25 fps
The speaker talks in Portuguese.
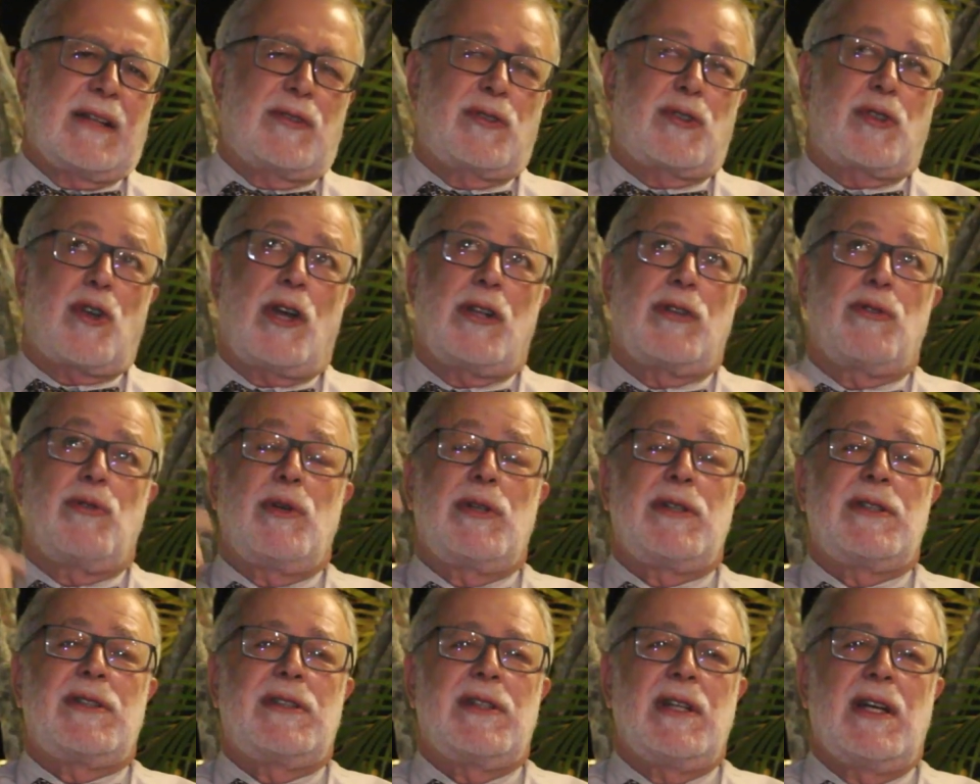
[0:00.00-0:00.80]
a só
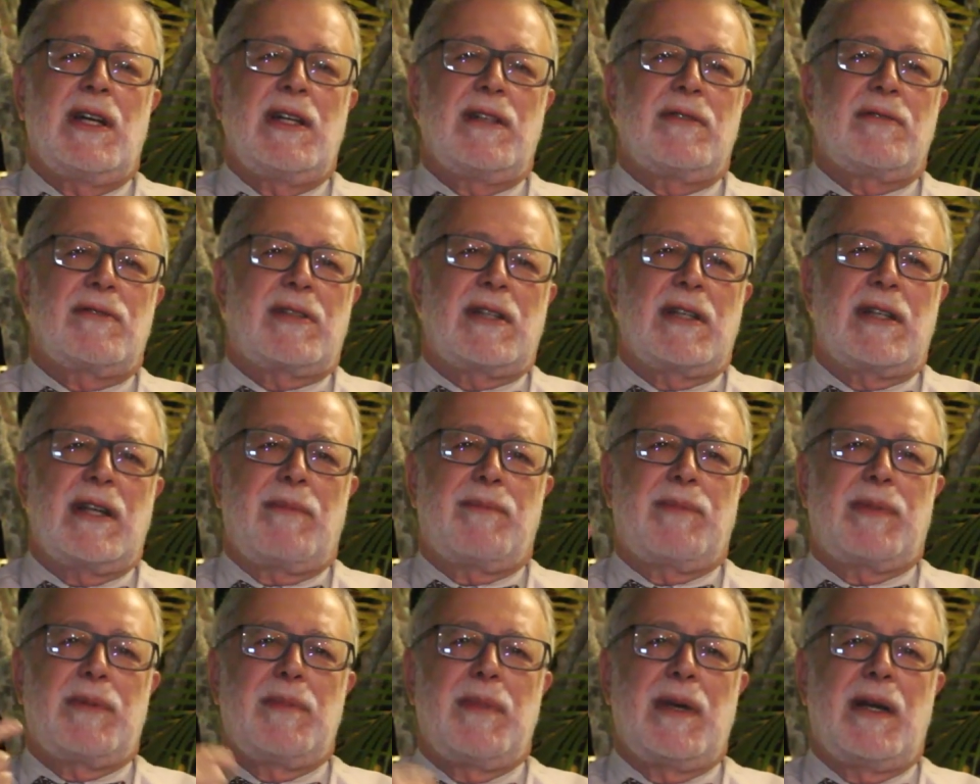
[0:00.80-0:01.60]
dois anos, seria
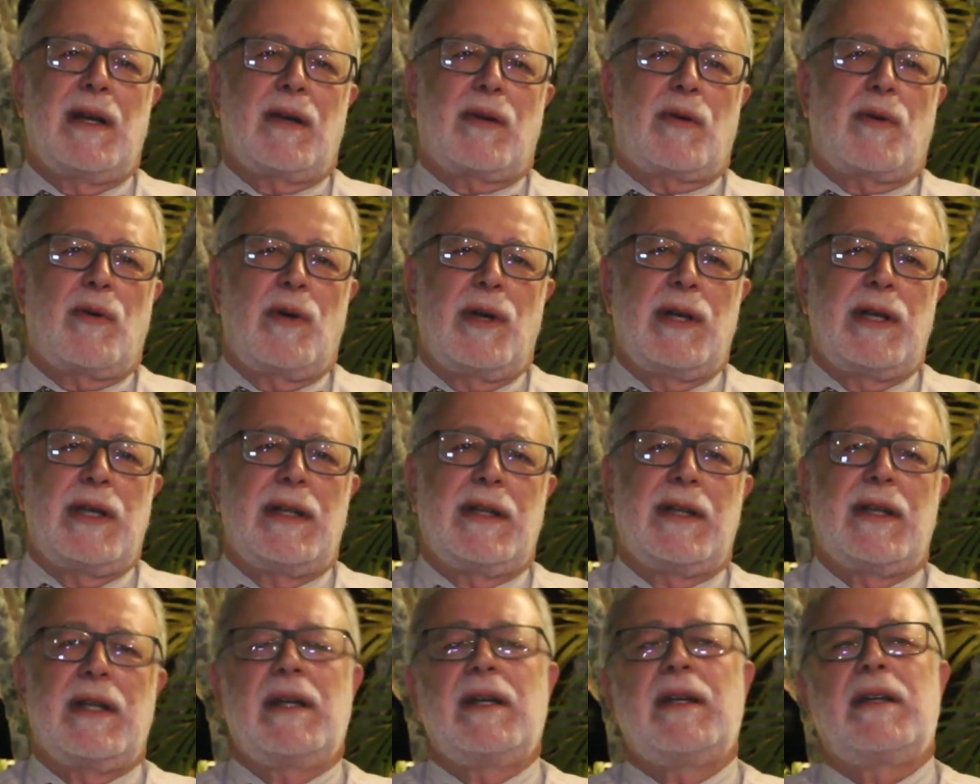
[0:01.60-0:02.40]
a primeira
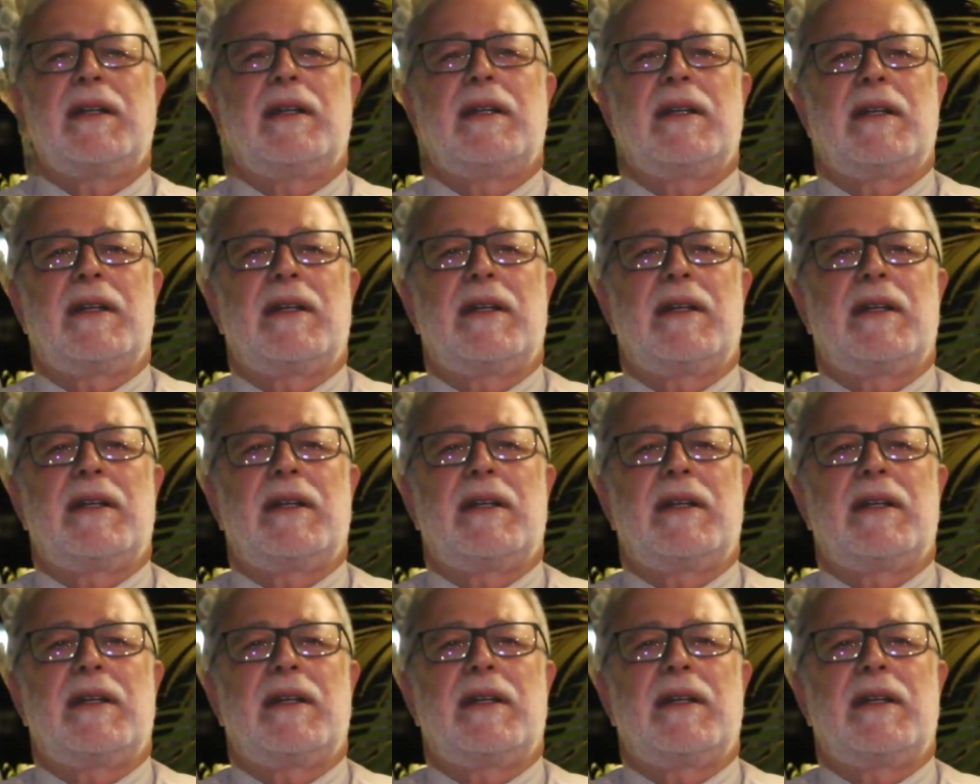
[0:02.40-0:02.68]
corrida